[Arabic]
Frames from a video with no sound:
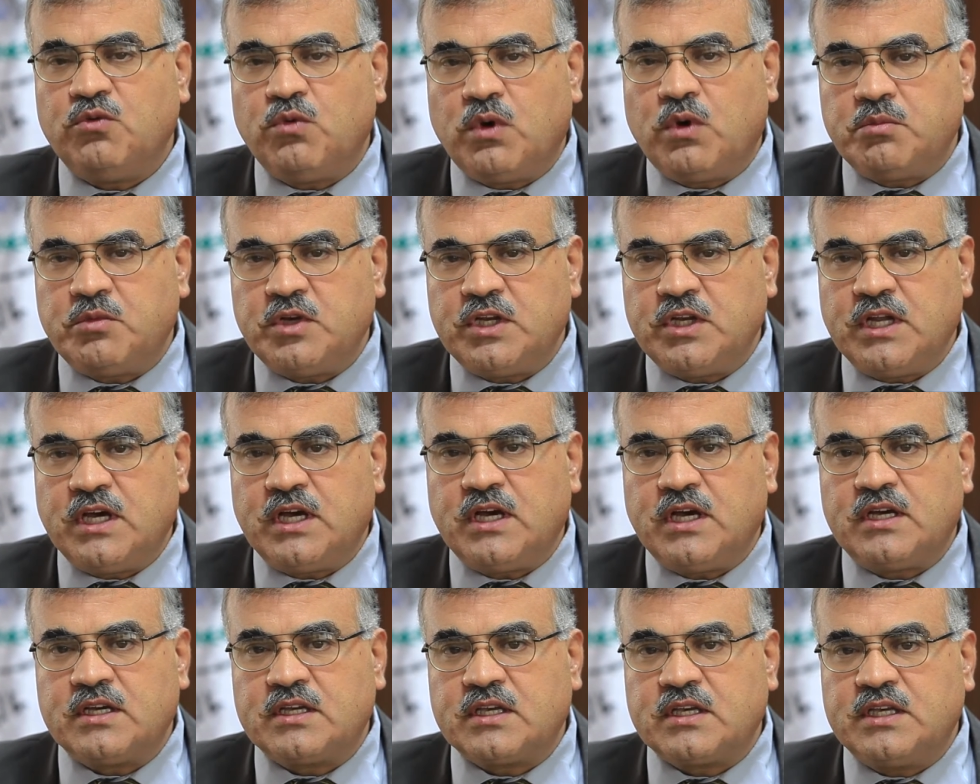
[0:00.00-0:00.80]

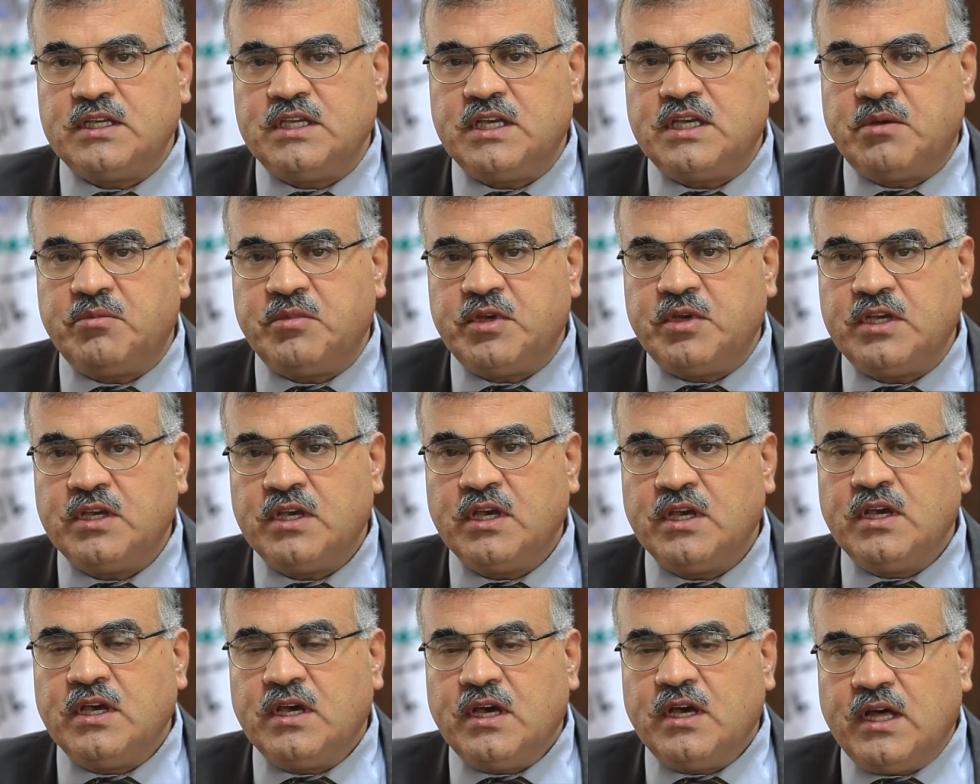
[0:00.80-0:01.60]
وبناء قيمي
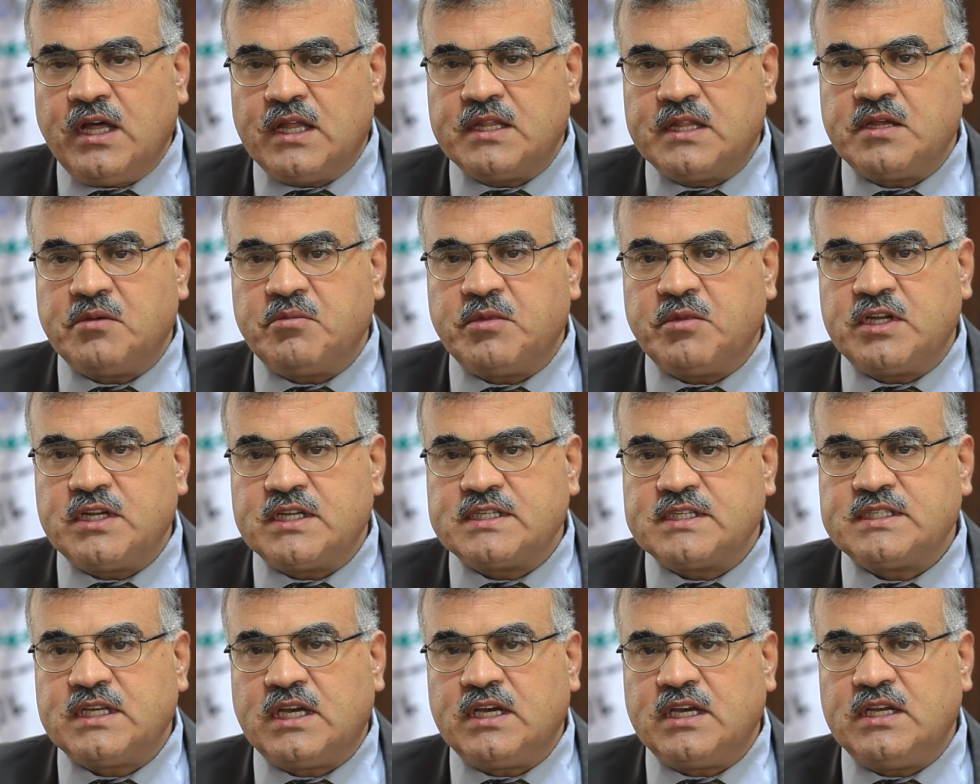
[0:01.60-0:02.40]
هذا ما
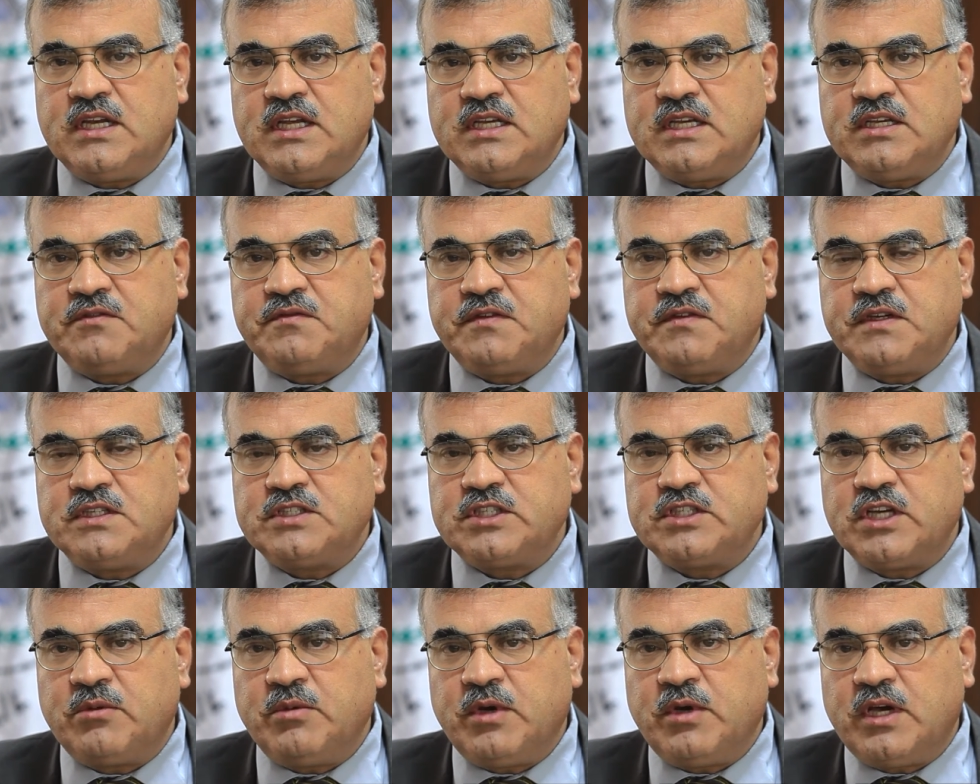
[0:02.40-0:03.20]
نسعى إليه في
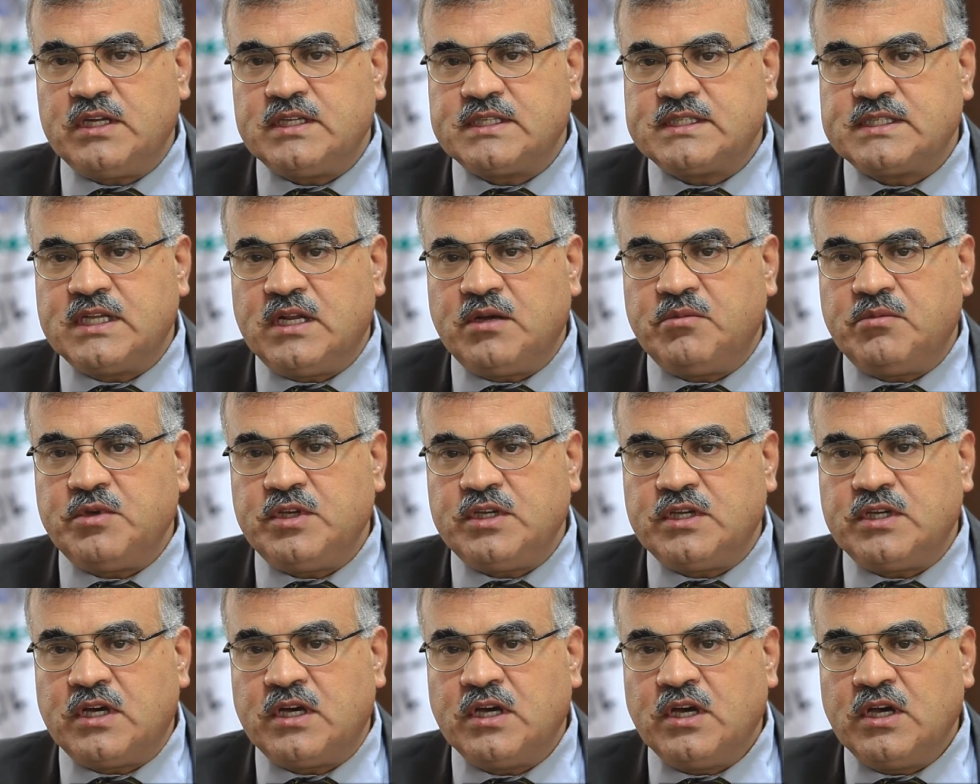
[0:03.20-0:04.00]
الجامعة
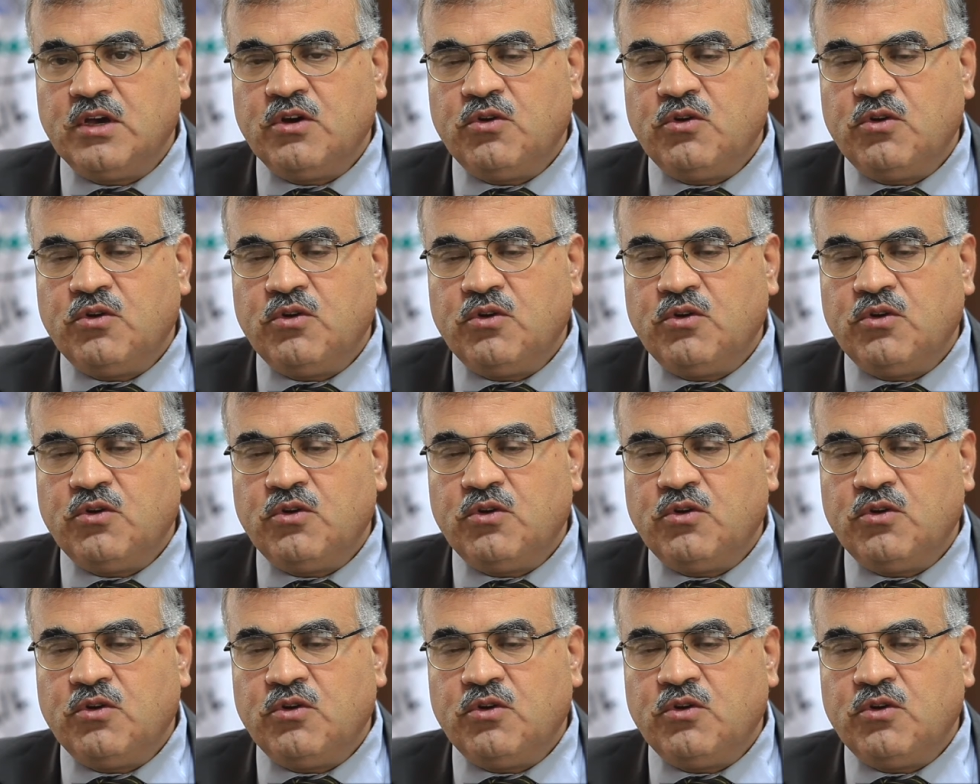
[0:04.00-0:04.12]
الإسلامية